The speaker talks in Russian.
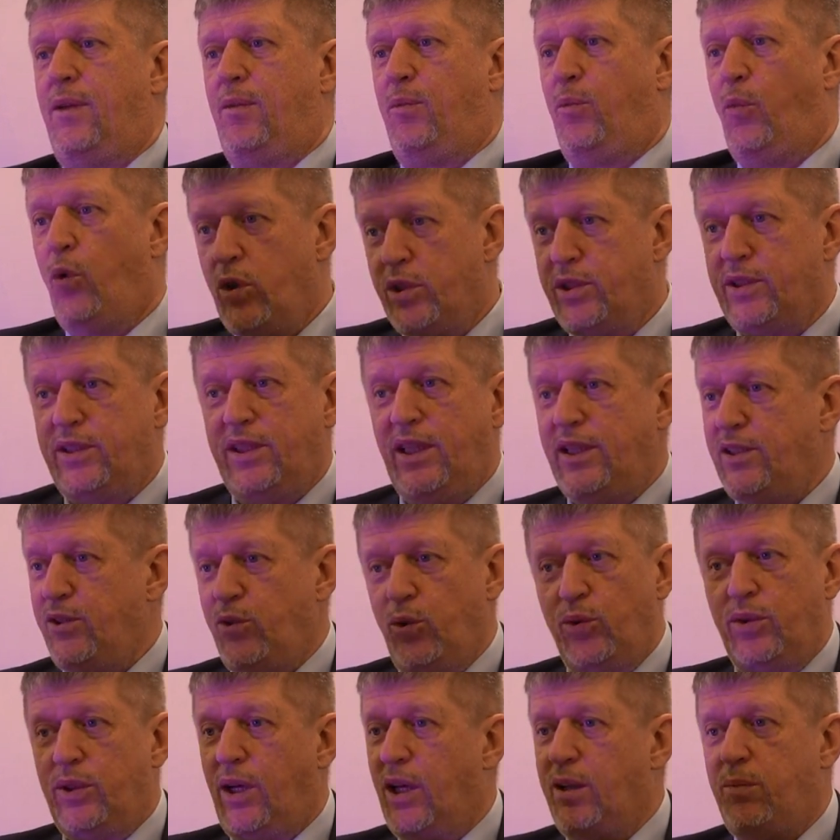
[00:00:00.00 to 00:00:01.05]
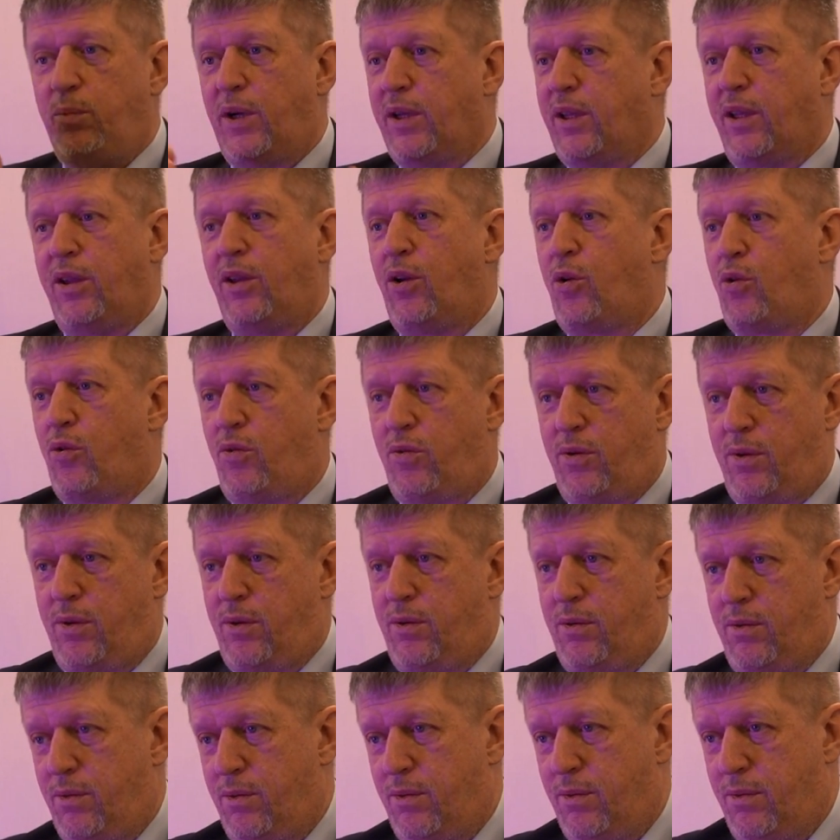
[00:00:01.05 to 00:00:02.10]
Может, если он отмаркирован –